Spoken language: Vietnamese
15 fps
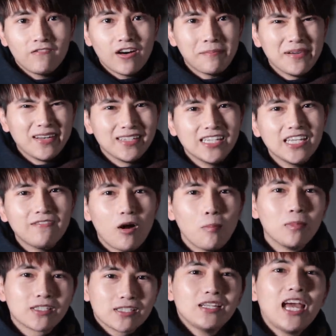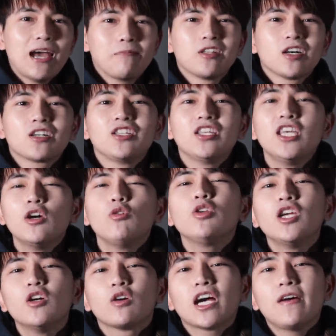Và mình hy vọng mình sẽ làm thật
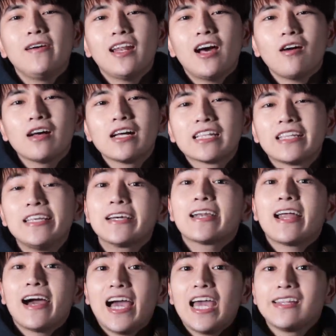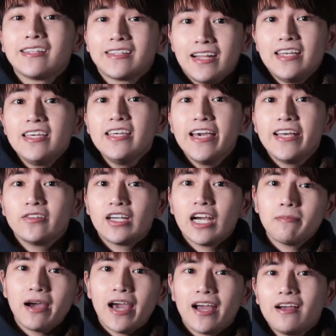nhiều cái vlog thiệt là hay, thiệt là ý nghĩa cho
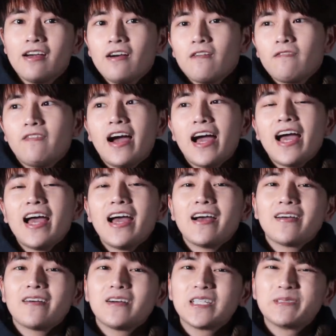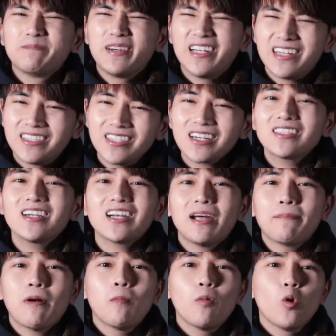các bạn. Và mình rất
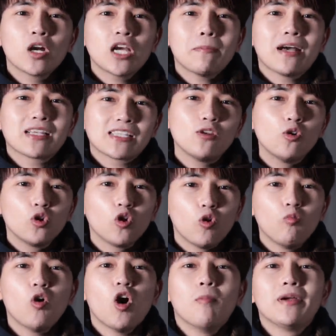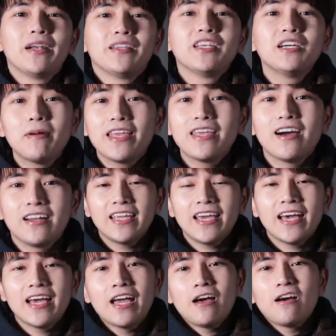là mong muốn các bạn sẽ luôn ủng hộ mình như bây
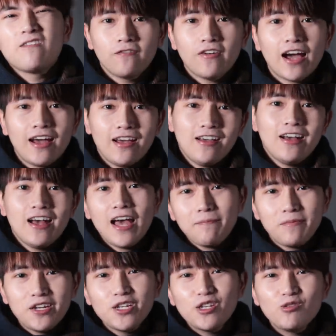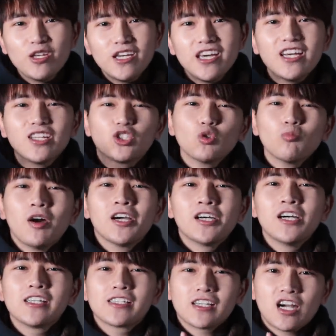nha. Và Happy New Year, chúc mọi
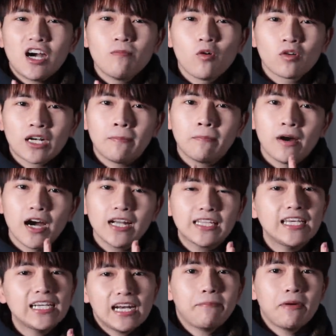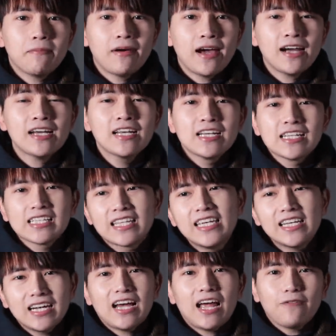người sẽ có một năm mới thiệt là may mắn,
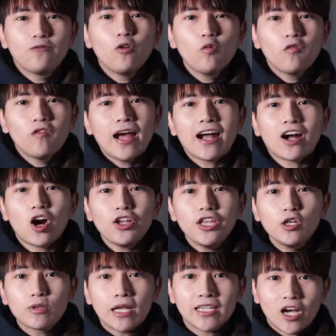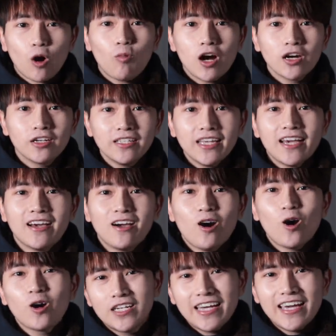thiệt là hạnh phúc và có nhiều thành công hơn nữa nha.
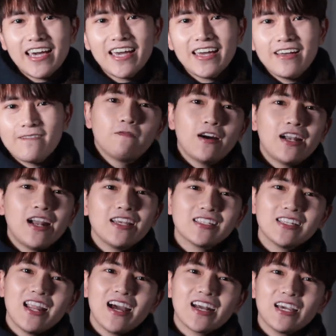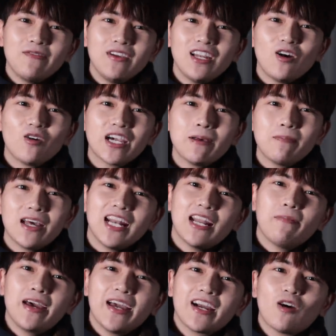Ok, và đây sẽ là cái vlog khép lại
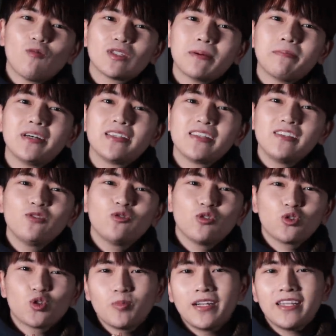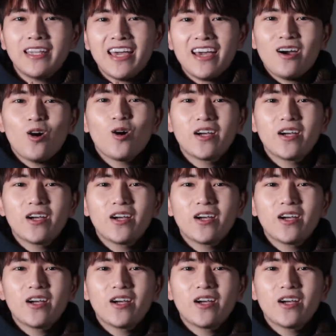năm 2019 của tụi mình nha.